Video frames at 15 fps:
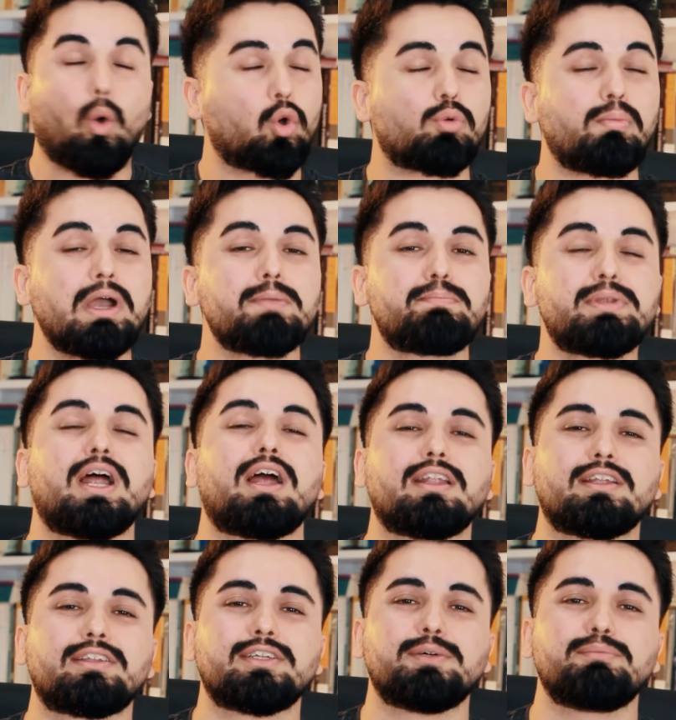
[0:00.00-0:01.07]
okumayı
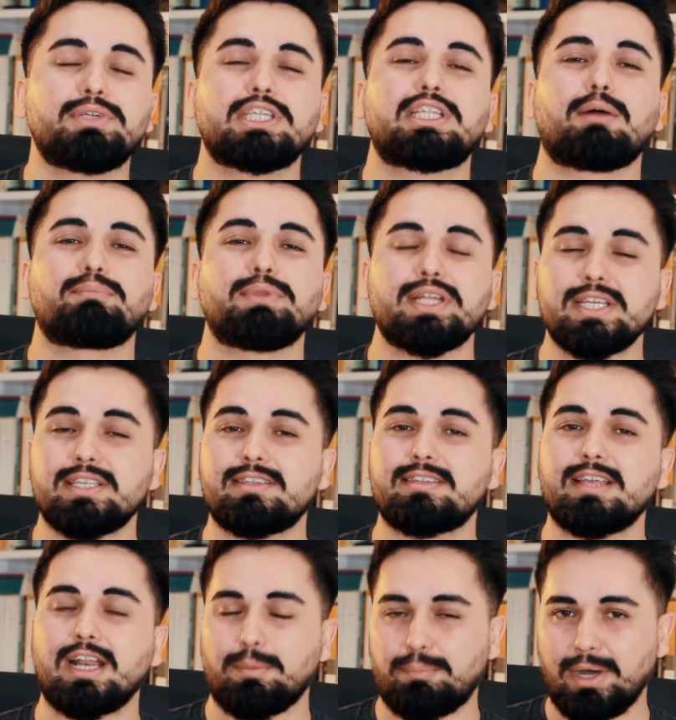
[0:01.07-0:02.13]
planladığım kitapları
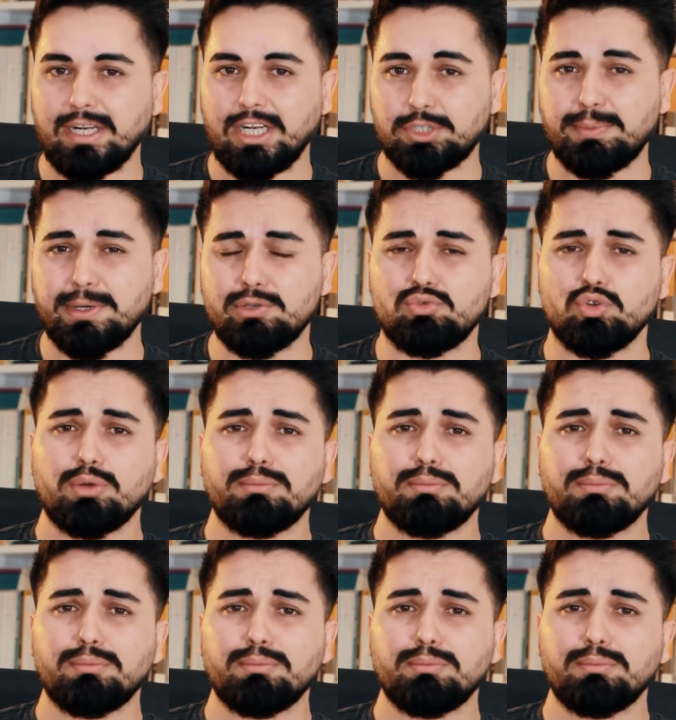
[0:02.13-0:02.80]
sizlerle paylaşmak